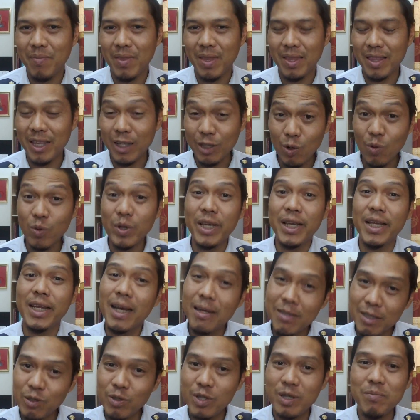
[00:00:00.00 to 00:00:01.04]
แต่โชคดี
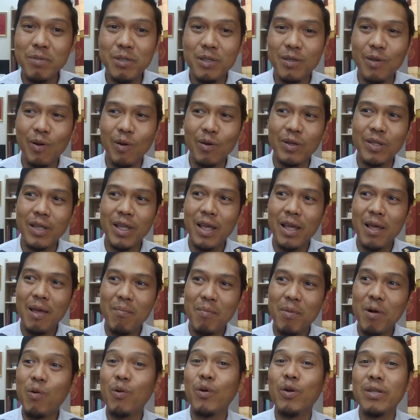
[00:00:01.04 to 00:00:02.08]
นะที่นี้เป็นสอง
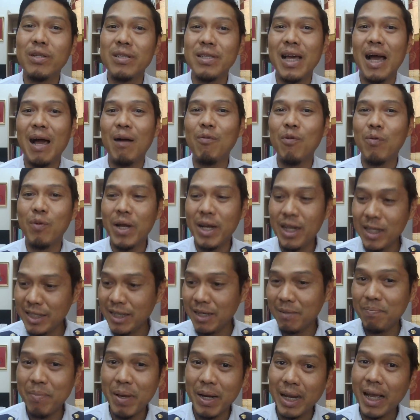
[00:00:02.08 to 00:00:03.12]
บางคนถามผมอะไร
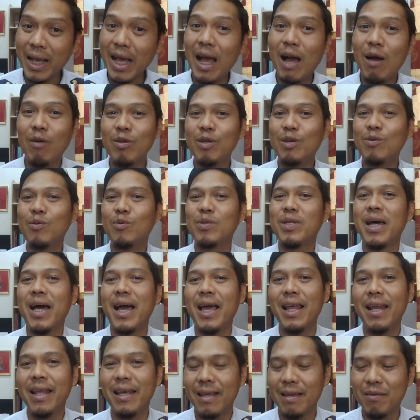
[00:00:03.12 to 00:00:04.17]
เจ็ดแปดเก้าที่อยู่ท้าย
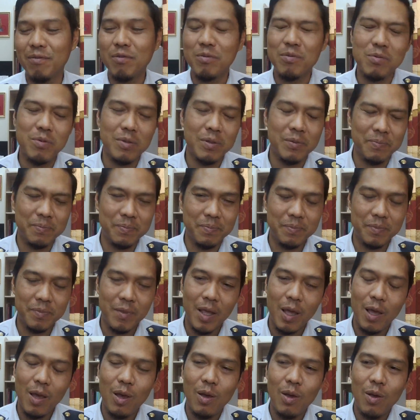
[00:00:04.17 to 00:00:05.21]
อะไรผมว่า
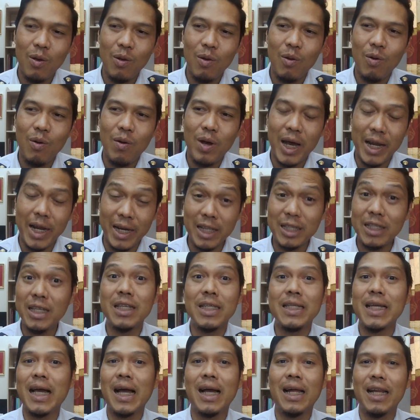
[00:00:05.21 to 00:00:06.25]
อันนั้นจริ
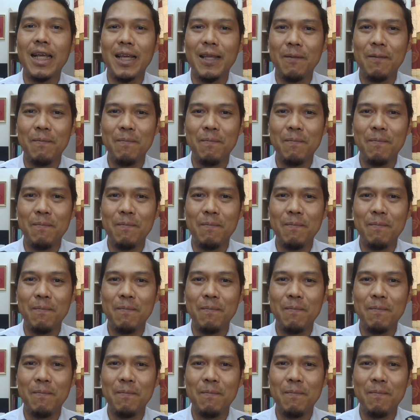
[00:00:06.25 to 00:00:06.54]
งจังเลย